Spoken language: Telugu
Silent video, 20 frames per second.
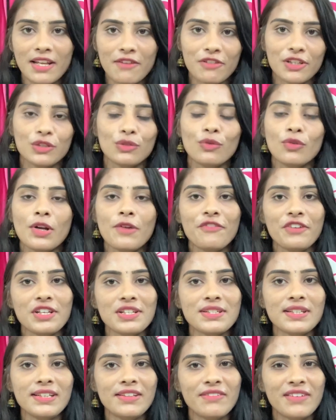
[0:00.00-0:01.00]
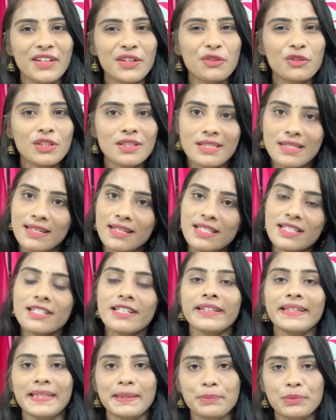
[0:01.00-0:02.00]
తర్వాత కూడా ఫేషియల్ ఇవన్నీ కూడా చిన్న
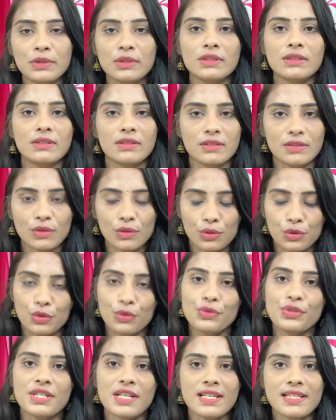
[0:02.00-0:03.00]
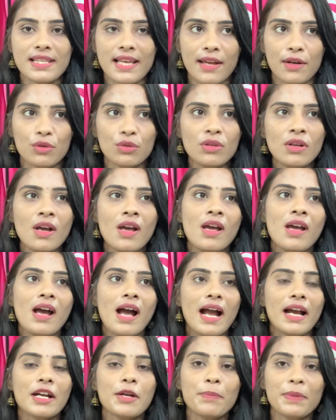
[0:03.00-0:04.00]
చిన్న క్లిప్స్ షూట్ చేశాను
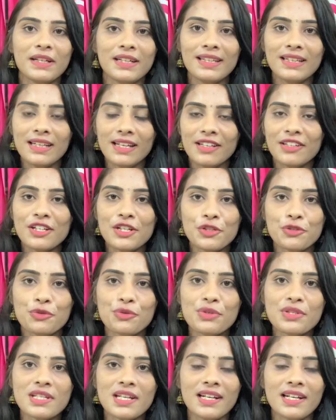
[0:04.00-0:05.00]
అక్కడ పర్టికులర్గా షూట్